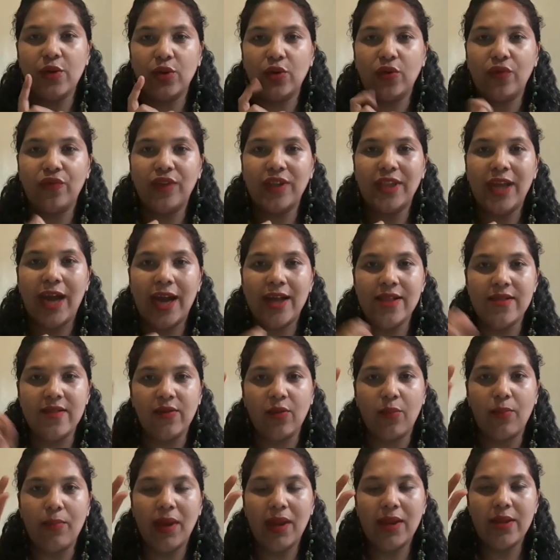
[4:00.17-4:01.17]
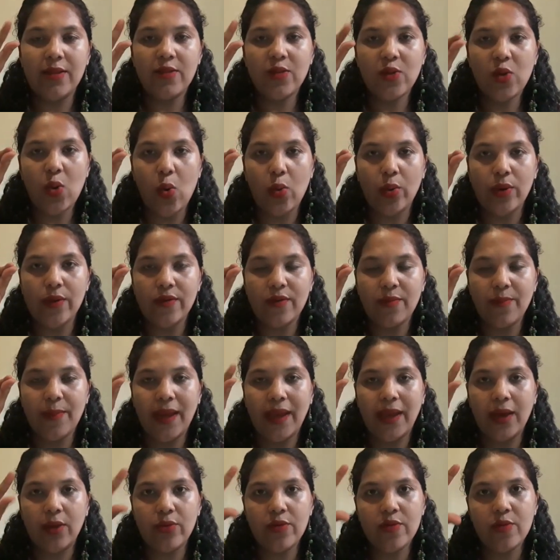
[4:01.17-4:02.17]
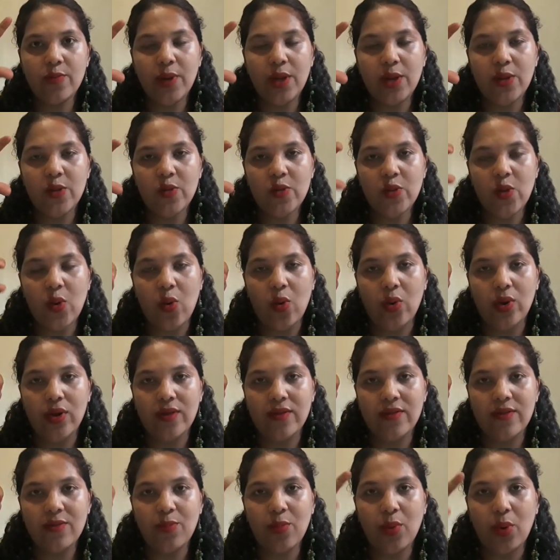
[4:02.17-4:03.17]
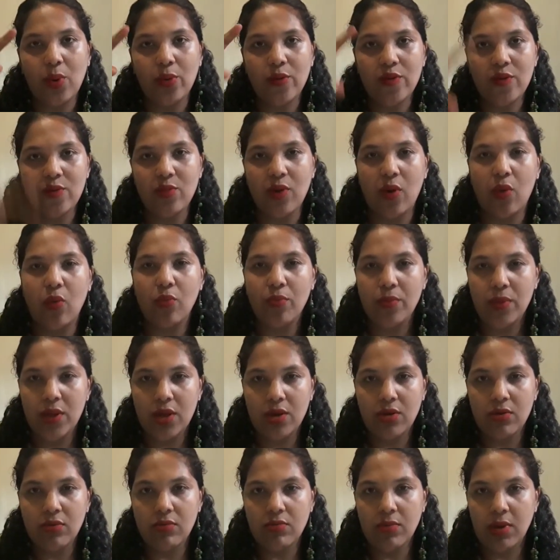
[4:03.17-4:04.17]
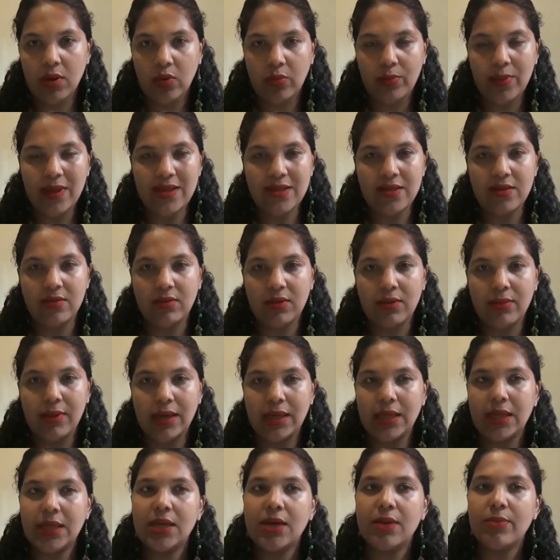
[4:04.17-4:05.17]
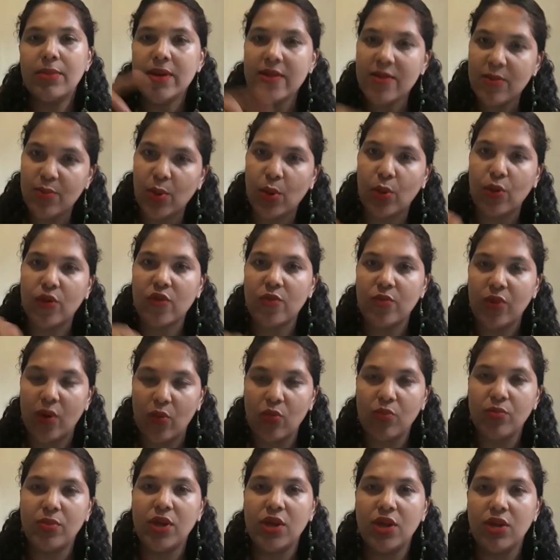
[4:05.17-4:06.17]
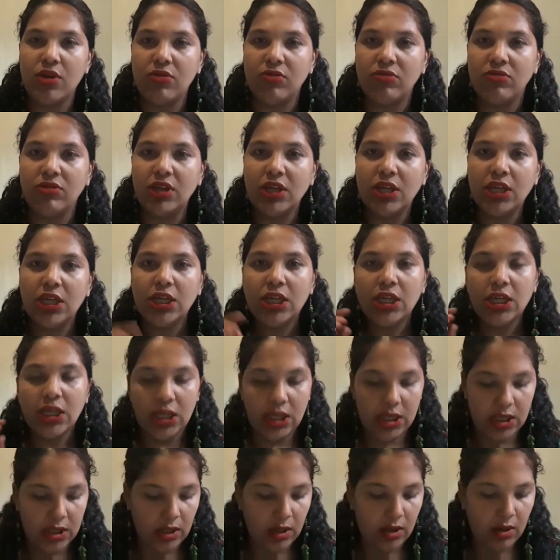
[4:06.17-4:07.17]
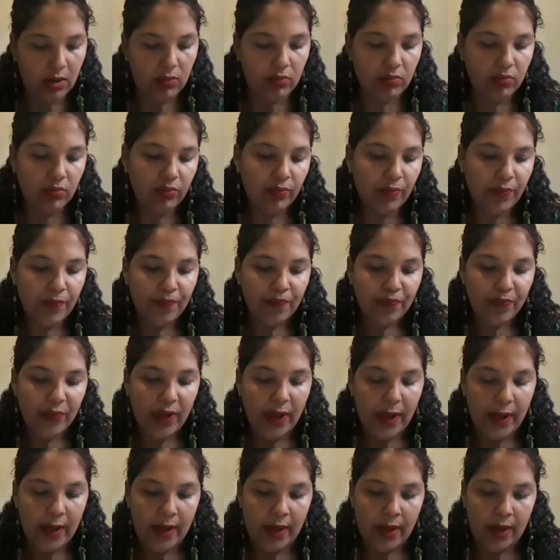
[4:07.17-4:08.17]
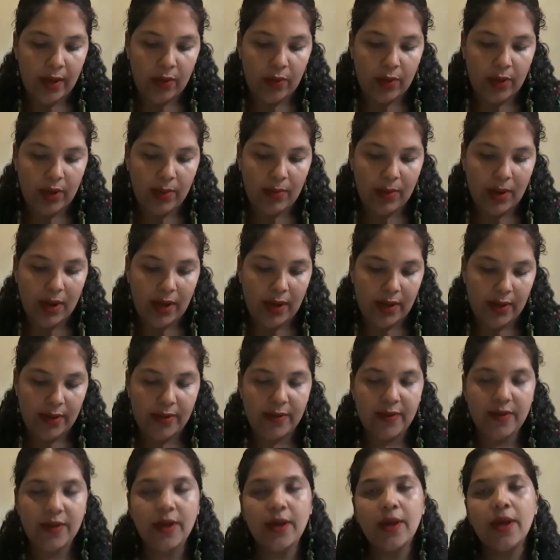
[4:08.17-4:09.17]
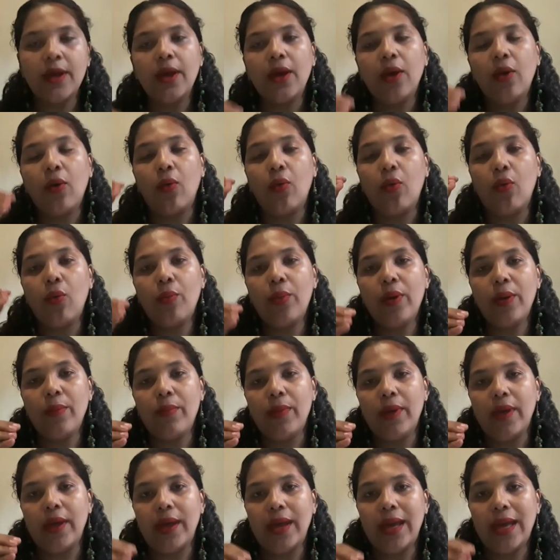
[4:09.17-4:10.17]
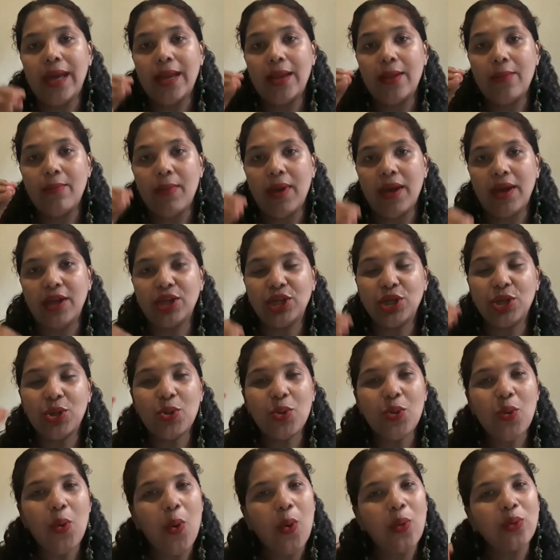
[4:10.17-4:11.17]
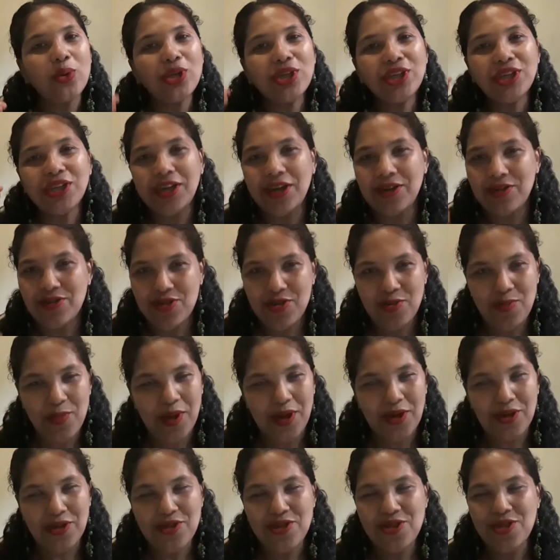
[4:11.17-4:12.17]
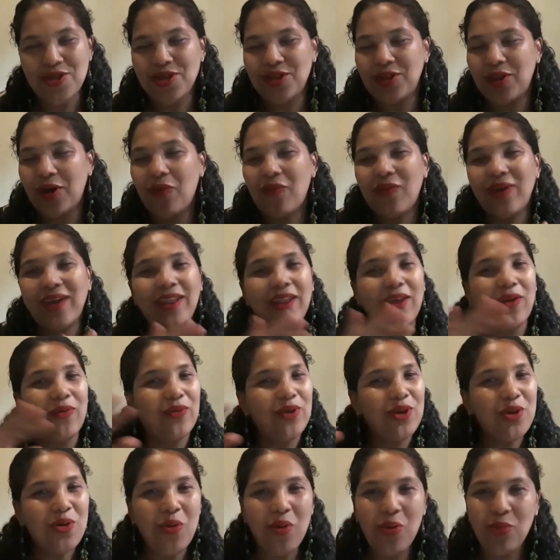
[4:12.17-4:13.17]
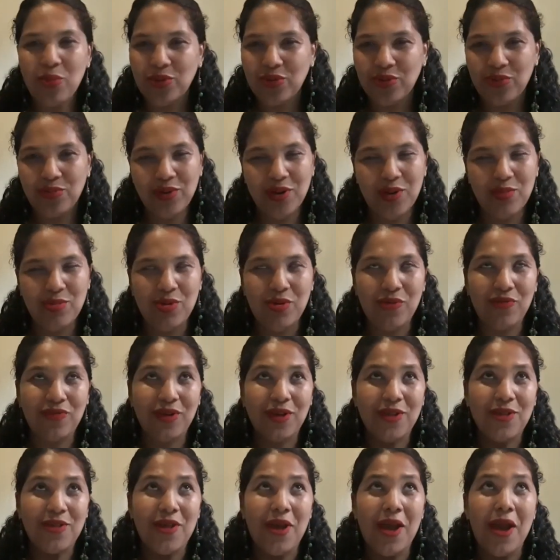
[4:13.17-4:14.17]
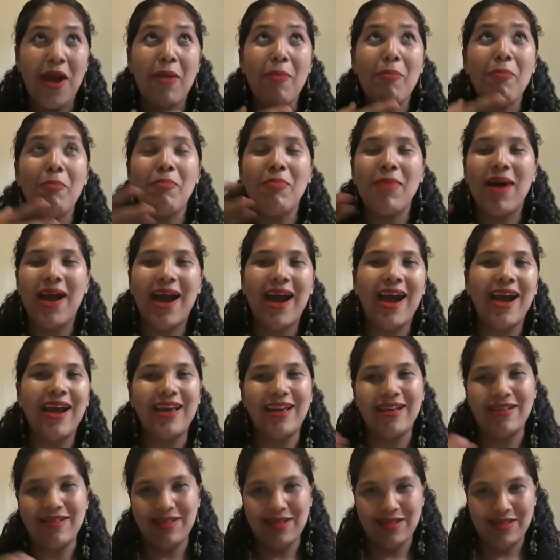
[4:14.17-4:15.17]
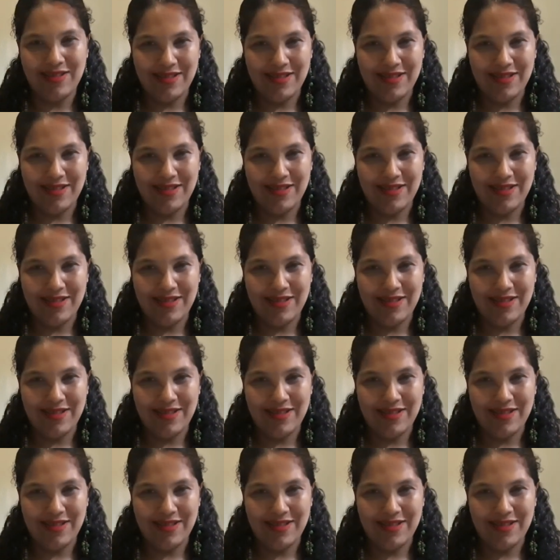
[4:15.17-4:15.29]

é uma novidade, são beliscões, pequenos beliscões próximo ao umbigo, bem no pezinho da barriga, mas próximo ao umbigo. Então, é, o que mais? O bebê, ele mexe constantemente e não é nenhum incômodo para mim, eu faço é amar essa